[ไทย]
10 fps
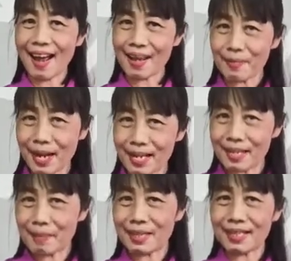ยพายเรื
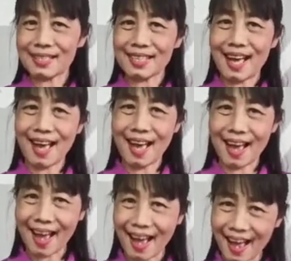อไปทางซ้า
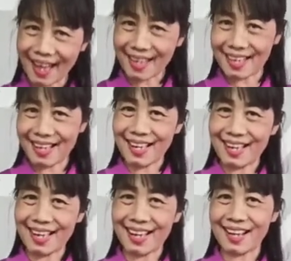ย
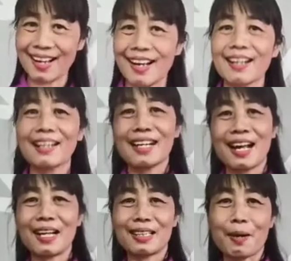
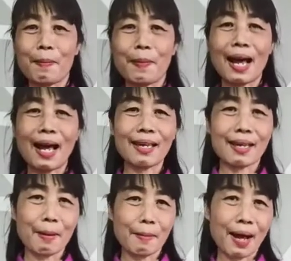อ่าต่อไป
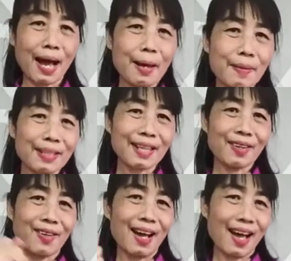พายไปทาง
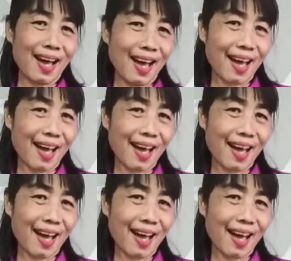ขวา